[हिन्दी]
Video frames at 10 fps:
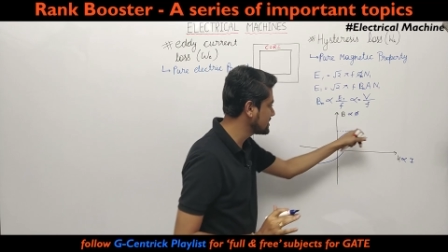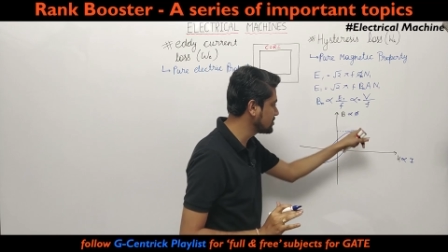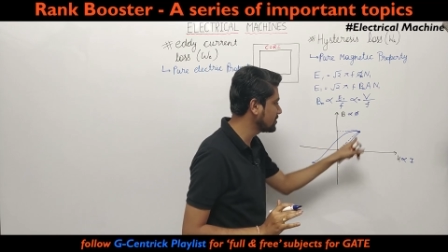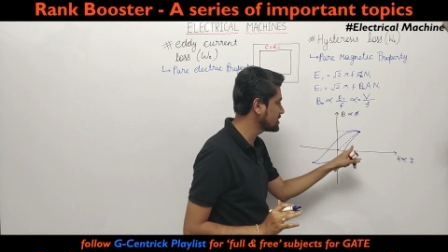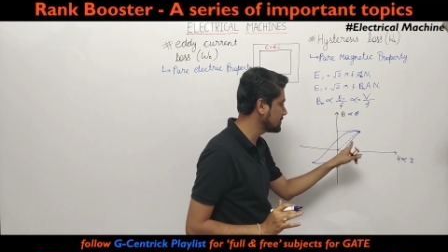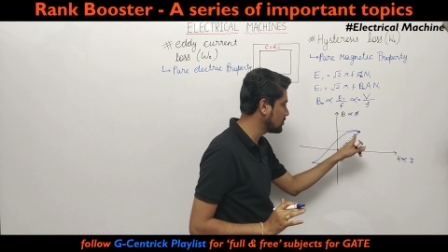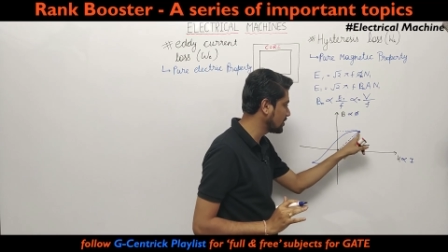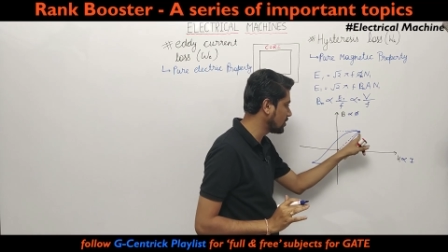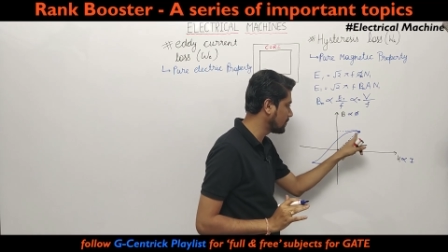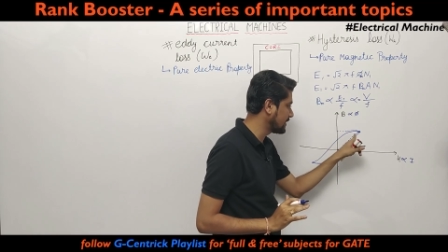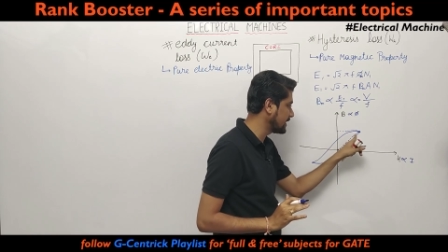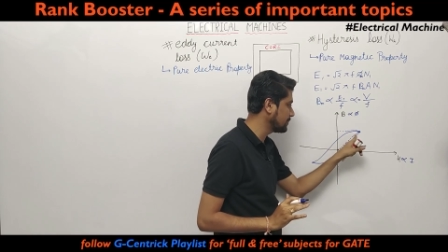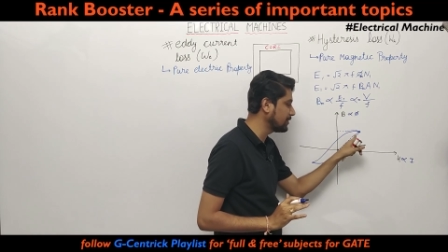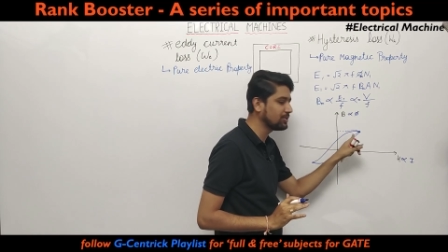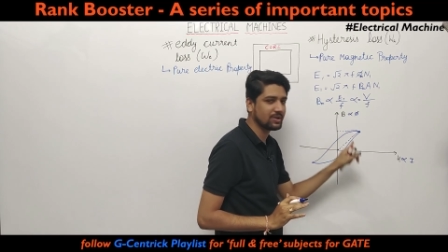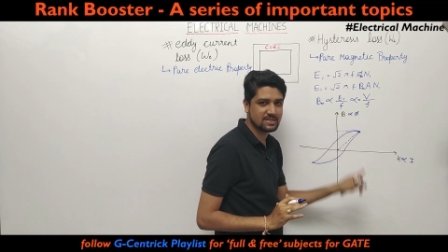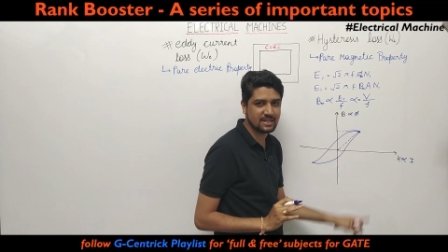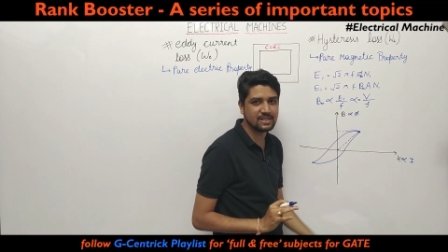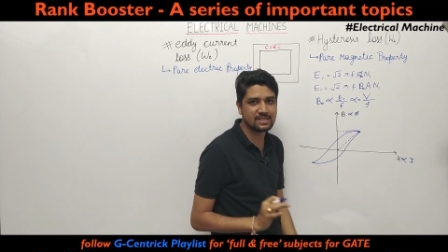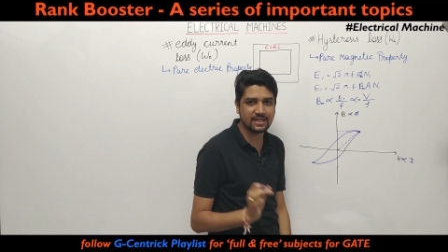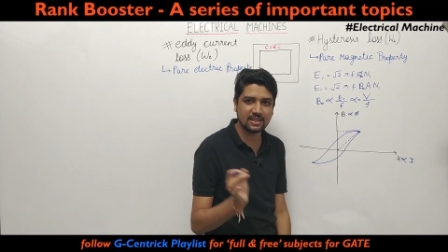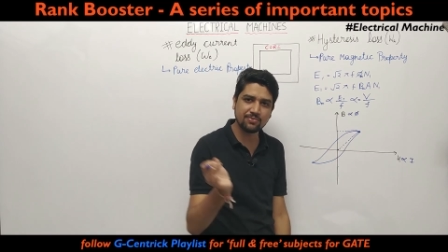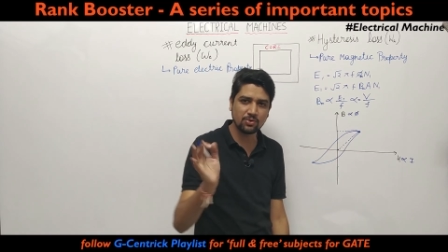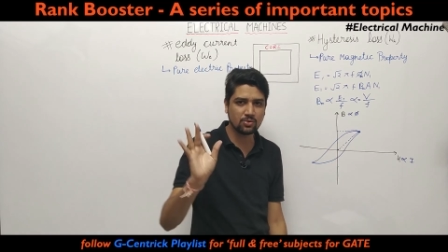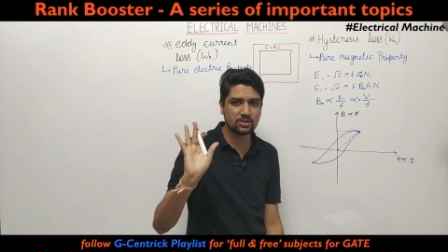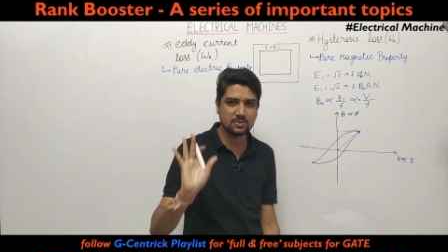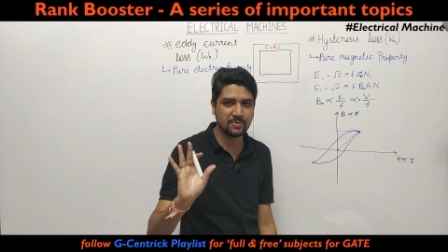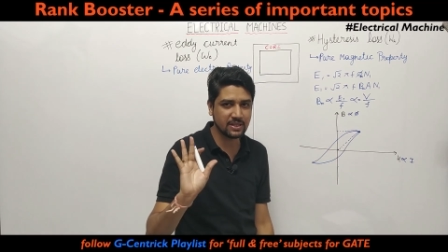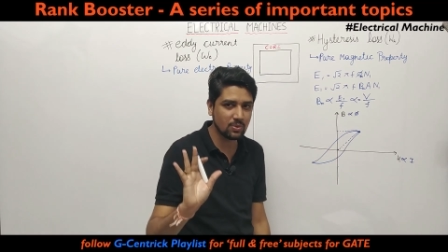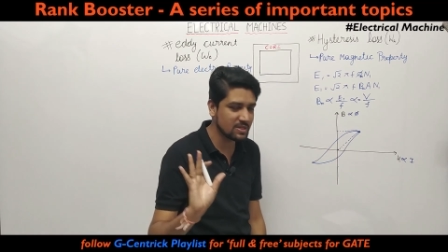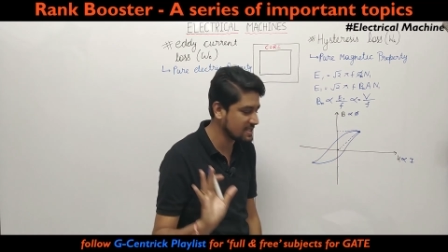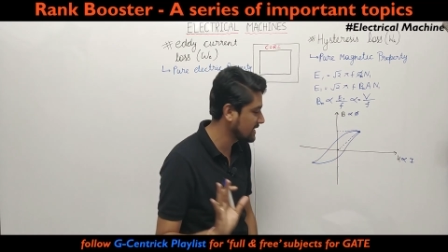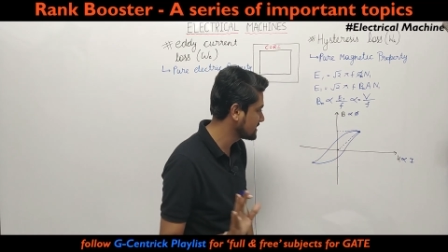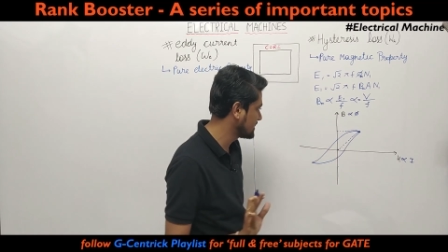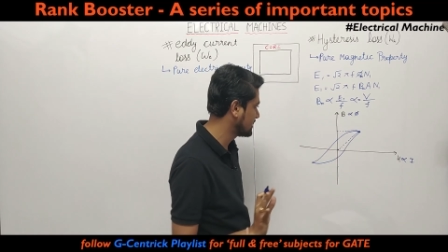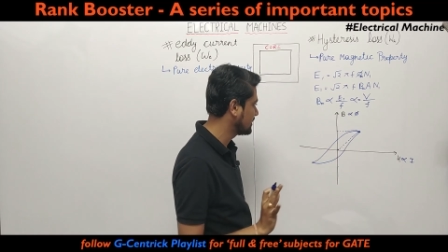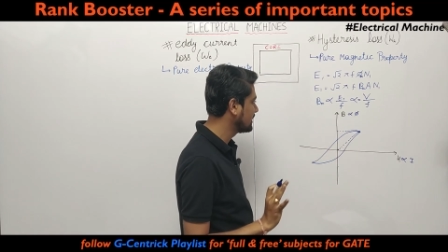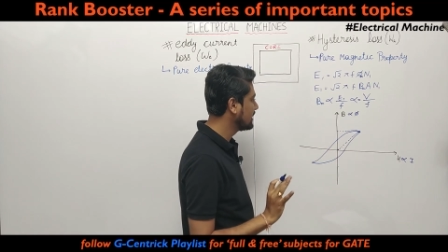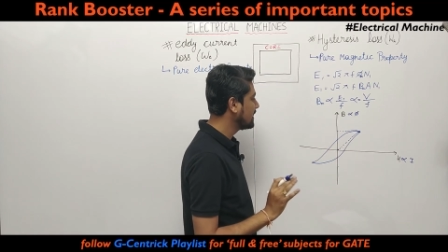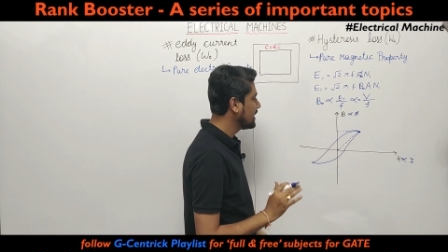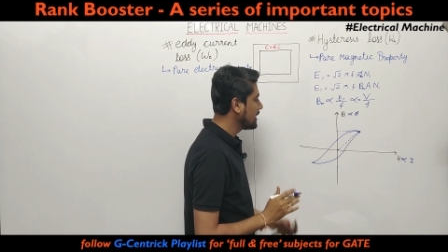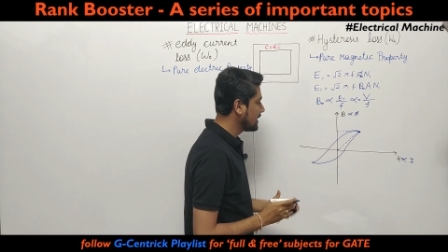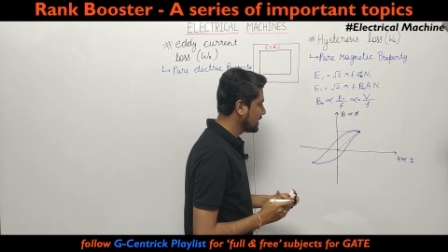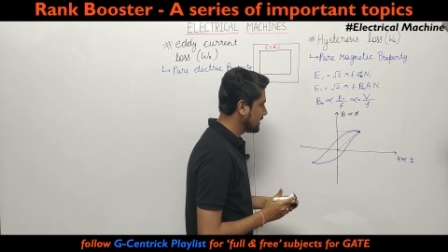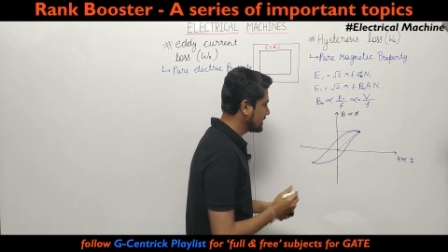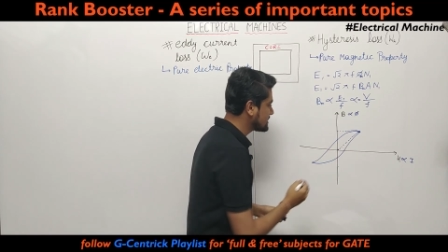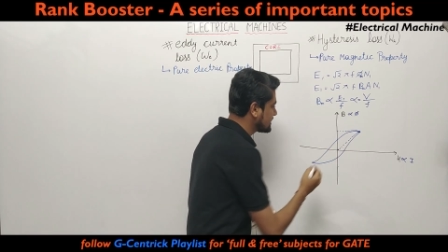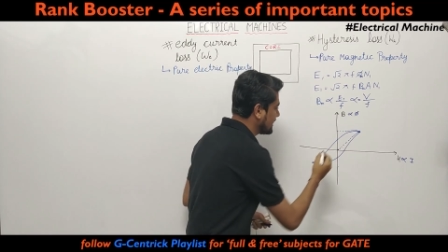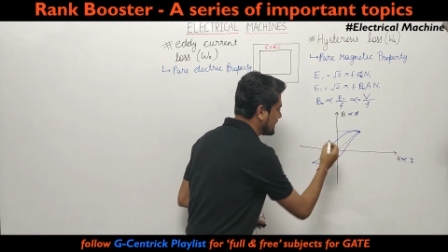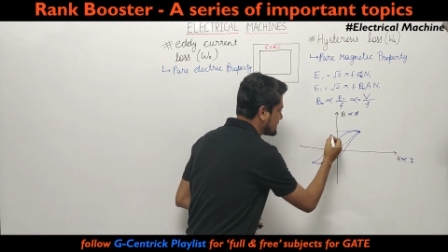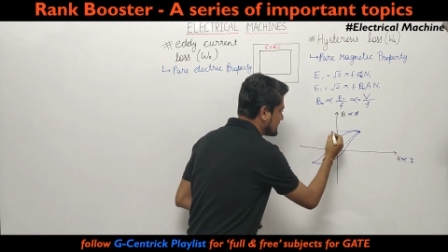सेचुरेशन में हो गया ऑपरेटिंग पॉइंट थोड़ा सा नीचे रहता है फुल कोर्स में बताऊंगा सारा सारा इस तरीके